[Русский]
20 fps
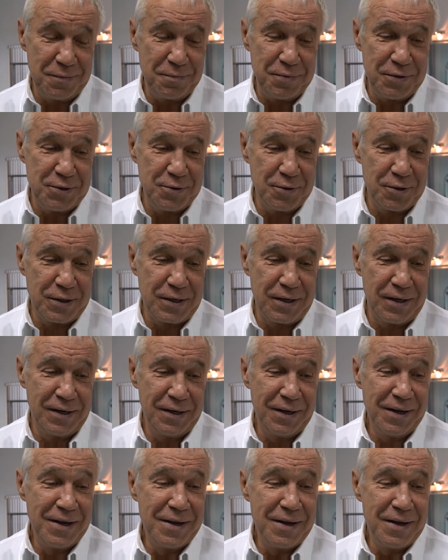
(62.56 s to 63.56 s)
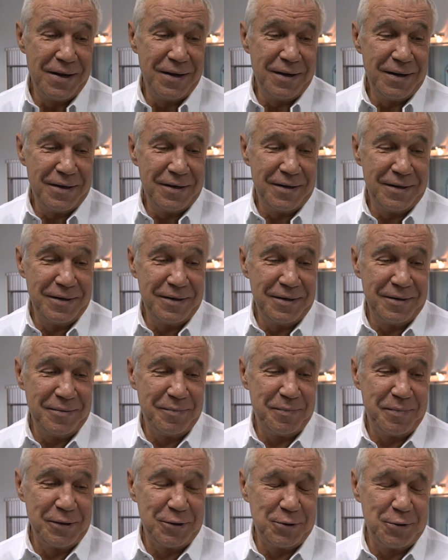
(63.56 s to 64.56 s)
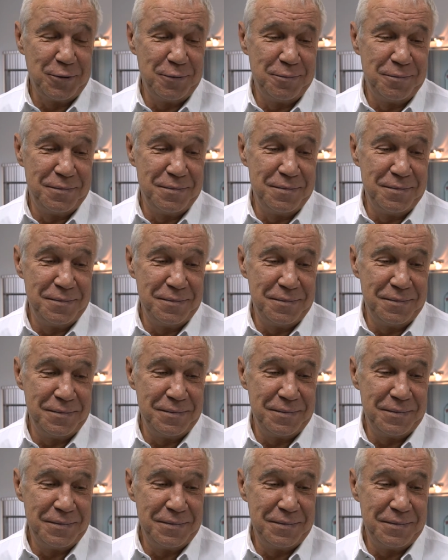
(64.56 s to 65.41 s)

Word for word: одна пятерка. А, потом